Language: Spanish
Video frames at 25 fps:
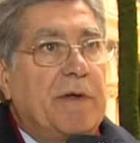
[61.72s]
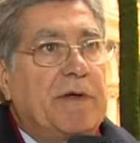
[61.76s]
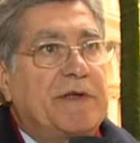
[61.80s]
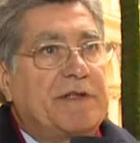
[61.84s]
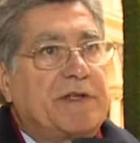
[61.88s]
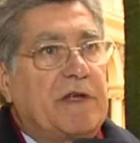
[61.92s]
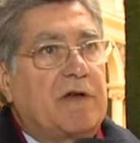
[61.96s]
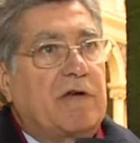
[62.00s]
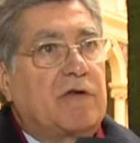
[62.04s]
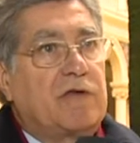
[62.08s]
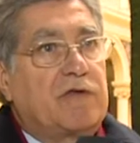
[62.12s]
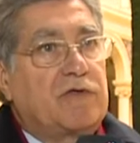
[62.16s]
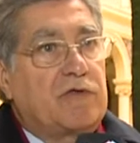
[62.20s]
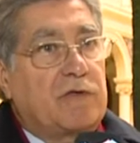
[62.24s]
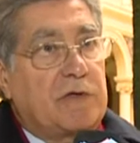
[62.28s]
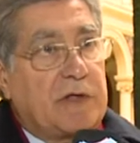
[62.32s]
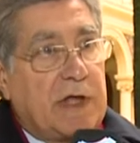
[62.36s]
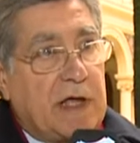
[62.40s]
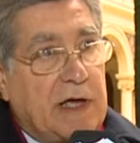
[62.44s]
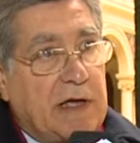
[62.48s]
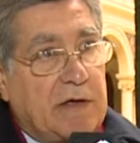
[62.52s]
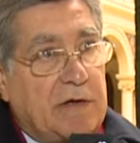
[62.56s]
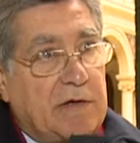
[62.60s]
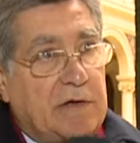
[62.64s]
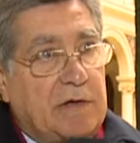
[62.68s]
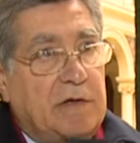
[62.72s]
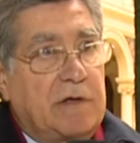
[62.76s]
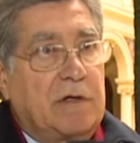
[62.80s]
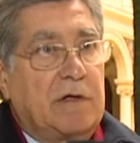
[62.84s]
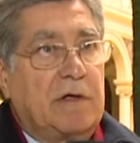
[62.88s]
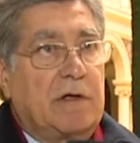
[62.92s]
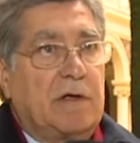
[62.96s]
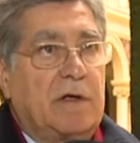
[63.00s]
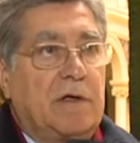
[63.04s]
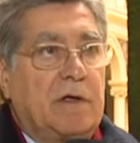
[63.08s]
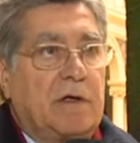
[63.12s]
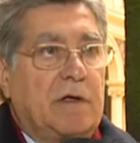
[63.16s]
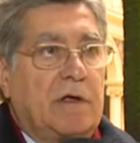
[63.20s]
debe ser consultado
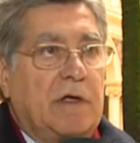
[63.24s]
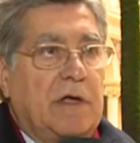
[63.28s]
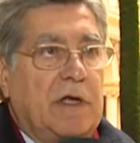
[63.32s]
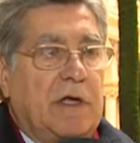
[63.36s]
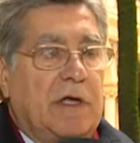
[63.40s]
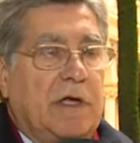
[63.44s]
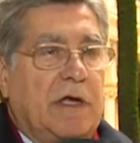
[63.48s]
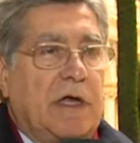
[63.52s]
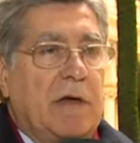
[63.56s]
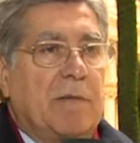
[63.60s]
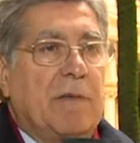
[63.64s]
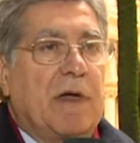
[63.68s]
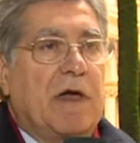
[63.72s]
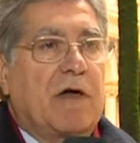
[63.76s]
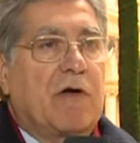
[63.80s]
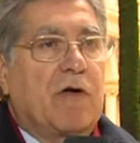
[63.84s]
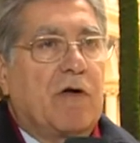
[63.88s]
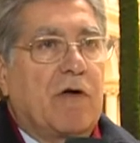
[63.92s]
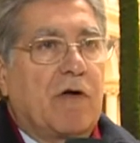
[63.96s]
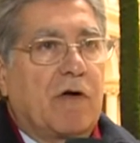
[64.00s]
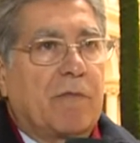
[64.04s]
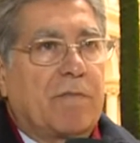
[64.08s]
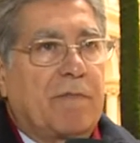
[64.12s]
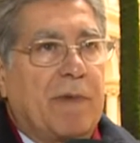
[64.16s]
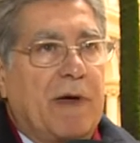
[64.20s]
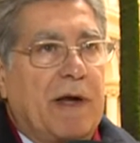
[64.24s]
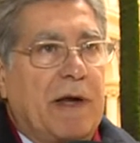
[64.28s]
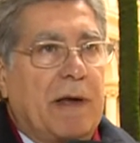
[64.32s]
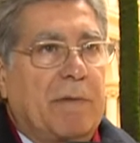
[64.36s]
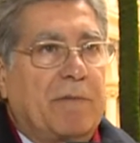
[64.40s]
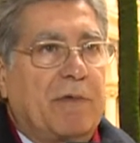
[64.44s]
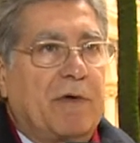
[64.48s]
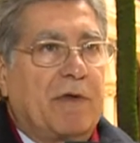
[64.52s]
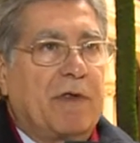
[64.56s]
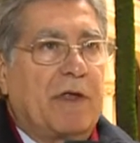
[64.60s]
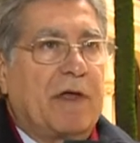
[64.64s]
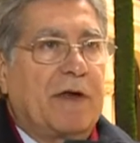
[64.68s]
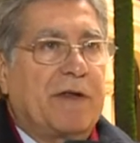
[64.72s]
y qué mejor para
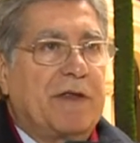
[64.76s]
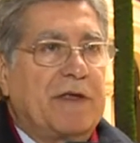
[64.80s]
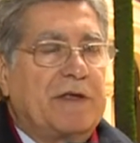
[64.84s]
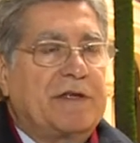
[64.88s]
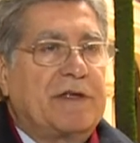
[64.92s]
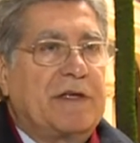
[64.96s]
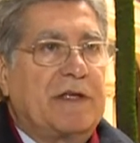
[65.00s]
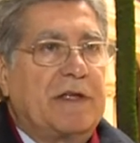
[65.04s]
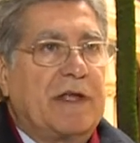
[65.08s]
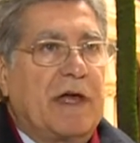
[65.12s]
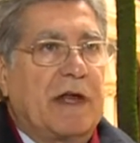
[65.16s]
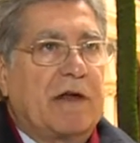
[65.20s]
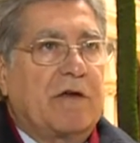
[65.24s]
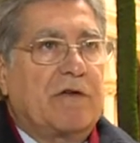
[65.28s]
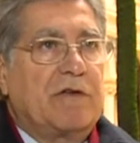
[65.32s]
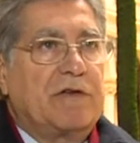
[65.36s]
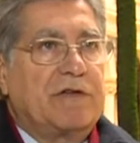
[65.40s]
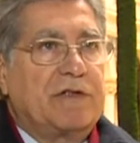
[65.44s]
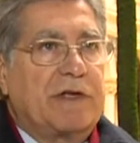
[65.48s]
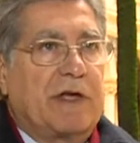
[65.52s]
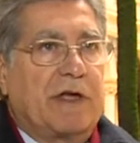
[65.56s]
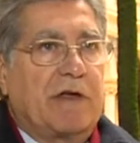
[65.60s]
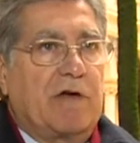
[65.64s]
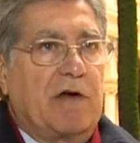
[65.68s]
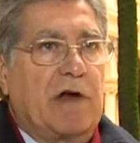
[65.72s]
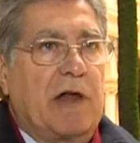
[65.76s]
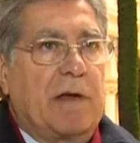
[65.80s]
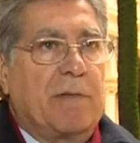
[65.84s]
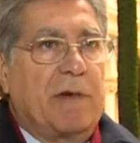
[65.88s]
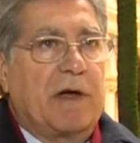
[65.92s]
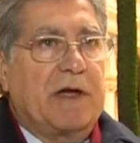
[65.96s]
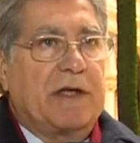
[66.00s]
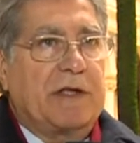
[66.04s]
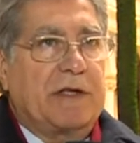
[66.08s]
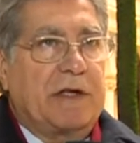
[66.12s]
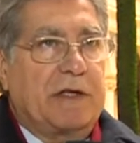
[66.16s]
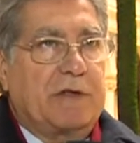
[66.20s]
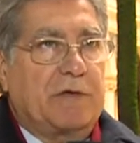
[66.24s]
poder designar consejero a la
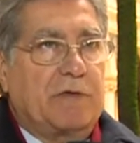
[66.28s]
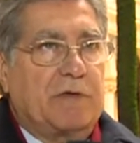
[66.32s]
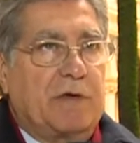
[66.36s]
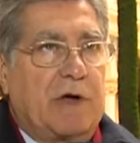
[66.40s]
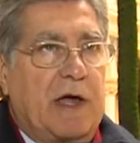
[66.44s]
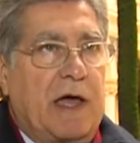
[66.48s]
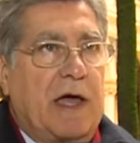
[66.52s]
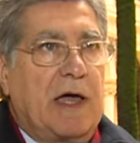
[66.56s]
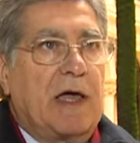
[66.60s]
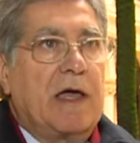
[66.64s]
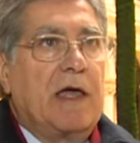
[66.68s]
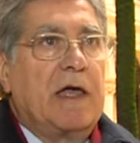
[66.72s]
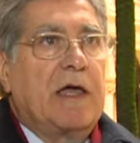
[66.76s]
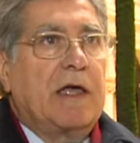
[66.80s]
magistratura